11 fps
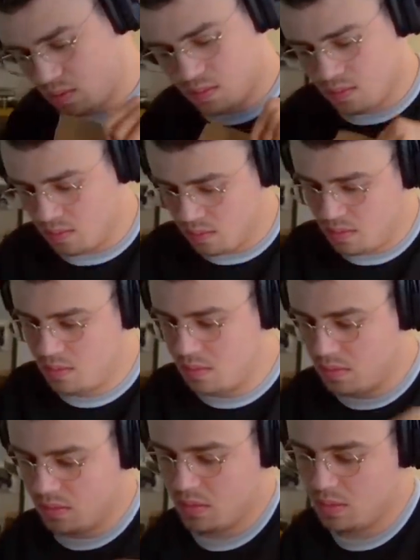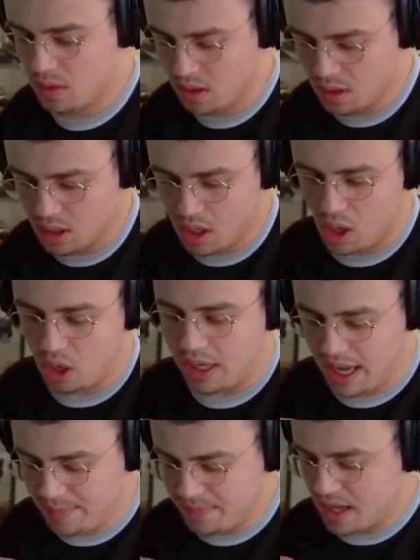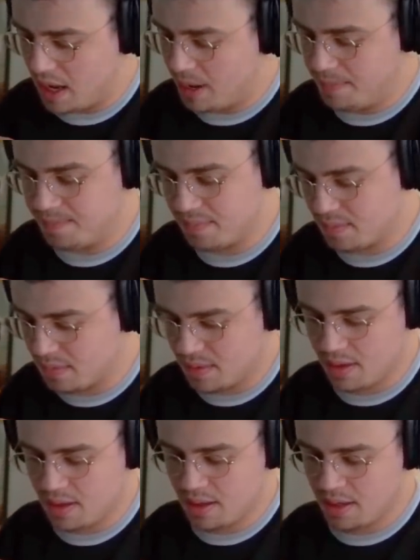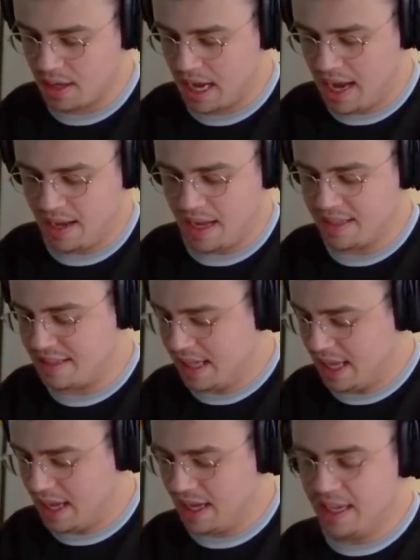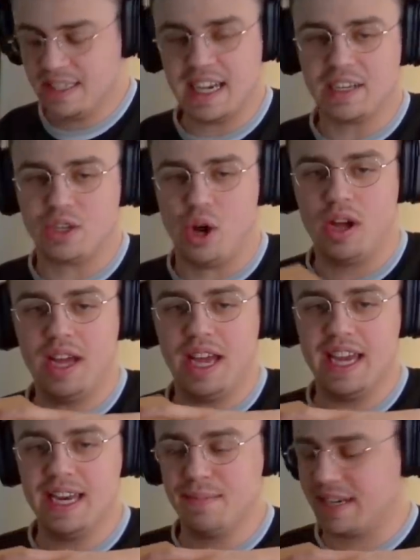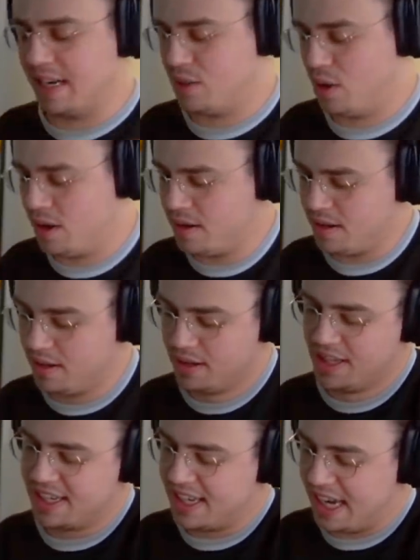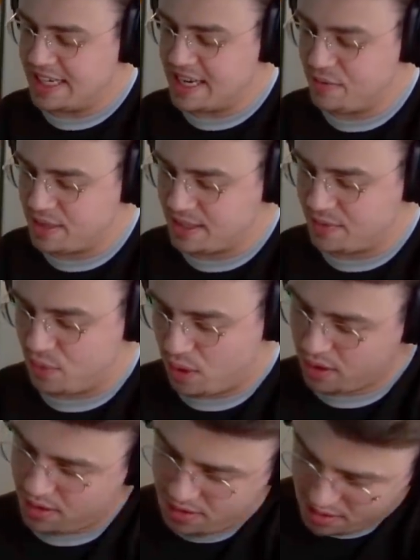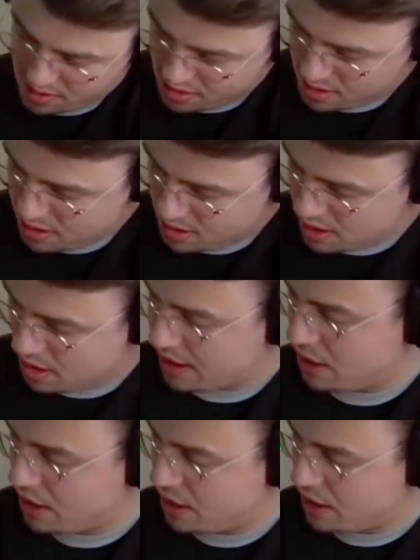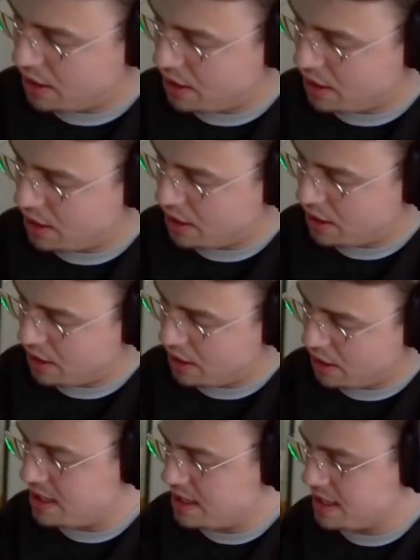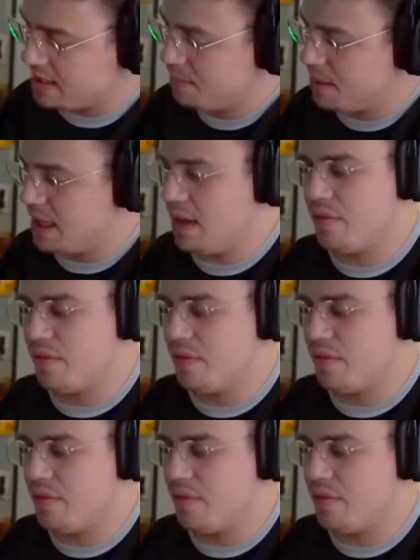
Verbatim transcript: Mhm. mhm. Okay, ähm. Ja, ein Karton in einem Karton. Mhm. Greta würde sich freuen. Okay, und hier ist ein Brief.